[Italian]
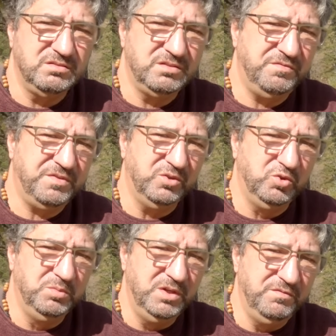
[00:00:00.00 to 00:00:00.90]
se
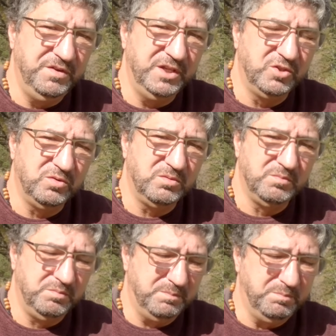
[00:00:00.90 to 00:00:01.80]
frantumi il vetro
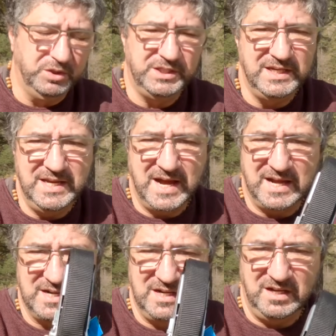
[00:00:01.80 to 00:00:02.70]
e poi
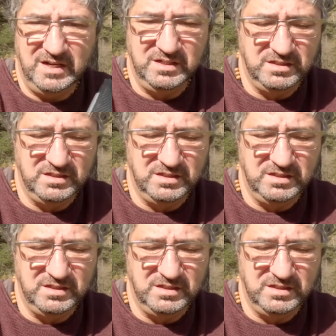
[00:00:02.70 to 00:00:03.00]
tagliarla